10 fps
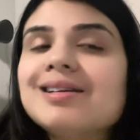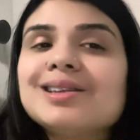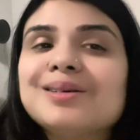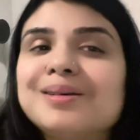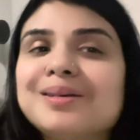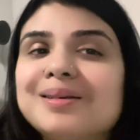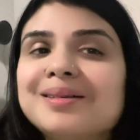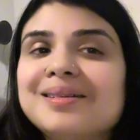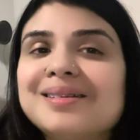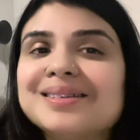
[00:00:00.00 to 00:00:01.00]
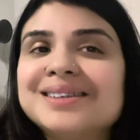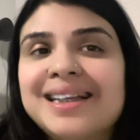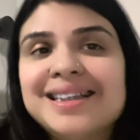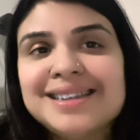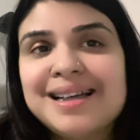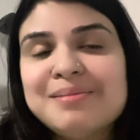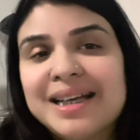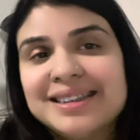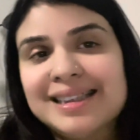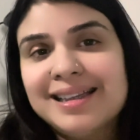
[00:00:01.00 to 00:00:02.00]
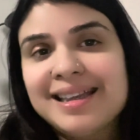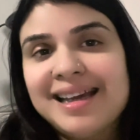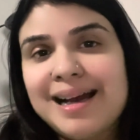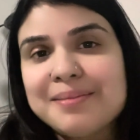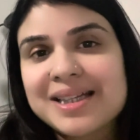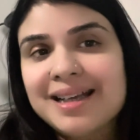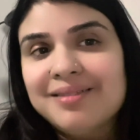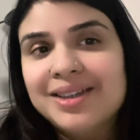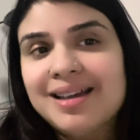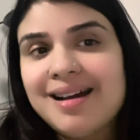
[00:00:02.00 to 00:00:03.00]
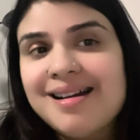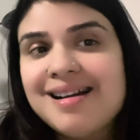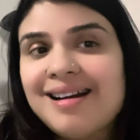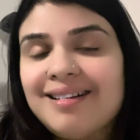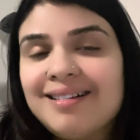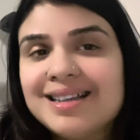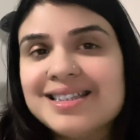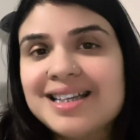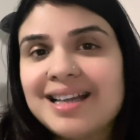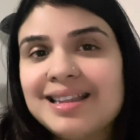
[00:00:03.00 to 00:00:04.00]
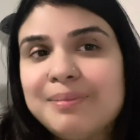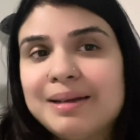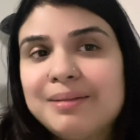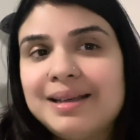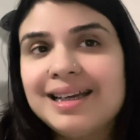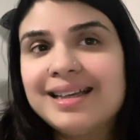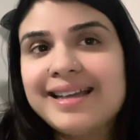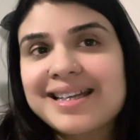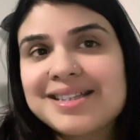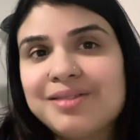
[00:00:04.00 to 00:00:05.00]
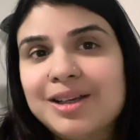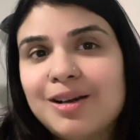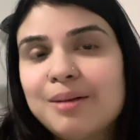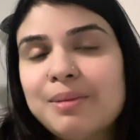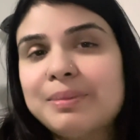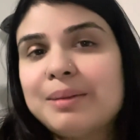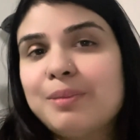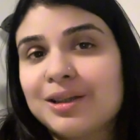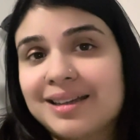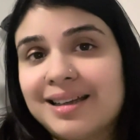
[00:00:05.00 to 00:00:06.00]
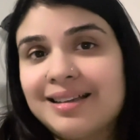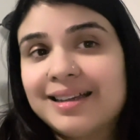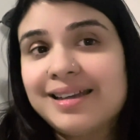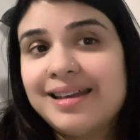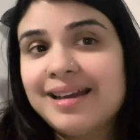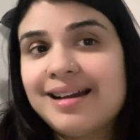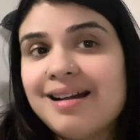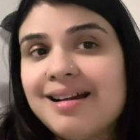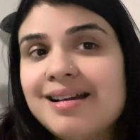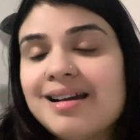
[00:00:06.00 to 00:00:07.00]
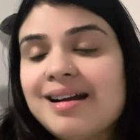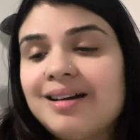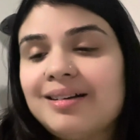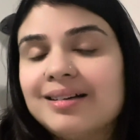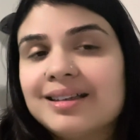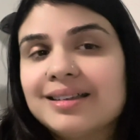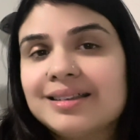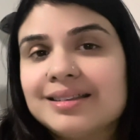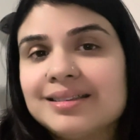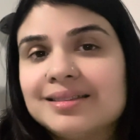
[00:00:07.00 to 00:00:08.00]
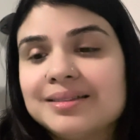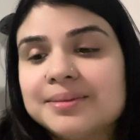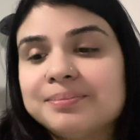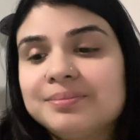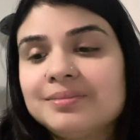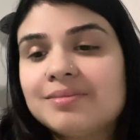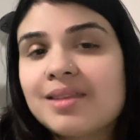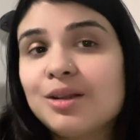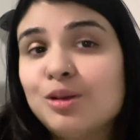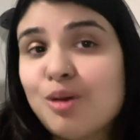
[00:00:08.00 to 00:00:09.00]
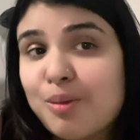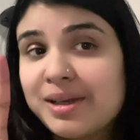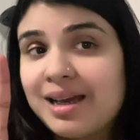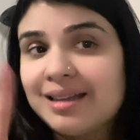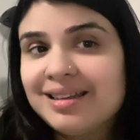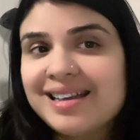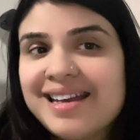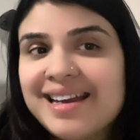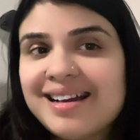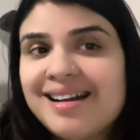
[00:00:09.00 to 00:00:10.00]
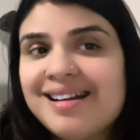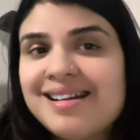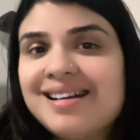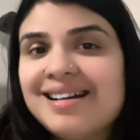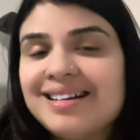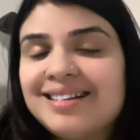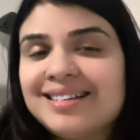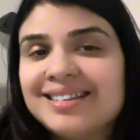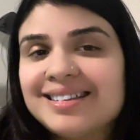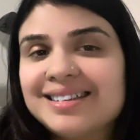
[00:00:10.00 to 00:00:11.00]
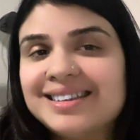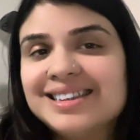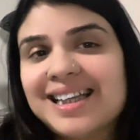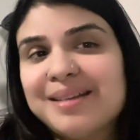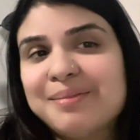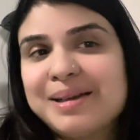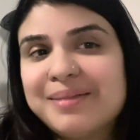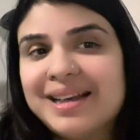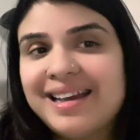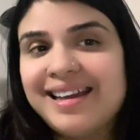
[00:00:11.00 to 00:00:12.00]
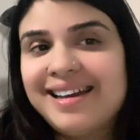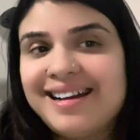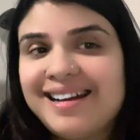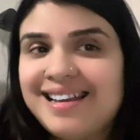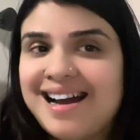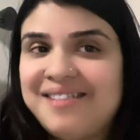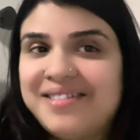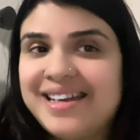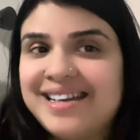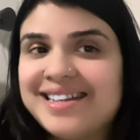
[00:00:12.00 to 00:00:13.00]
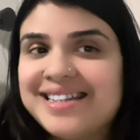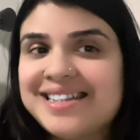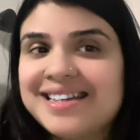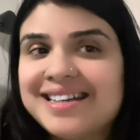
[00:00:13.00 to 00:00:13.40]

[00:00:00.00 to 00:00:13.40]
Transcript: तो चलें जनाब यहाँ से लेते हैं आपसे अलविदा और इन फिर मिलेंगे नेक्स्ट व्लॉग में अपना बहुत ख्याल रखिएगा और दुआओं में याद रखिएगा और इनशाला फिर मिलेंगे अल्लाह हाफिज़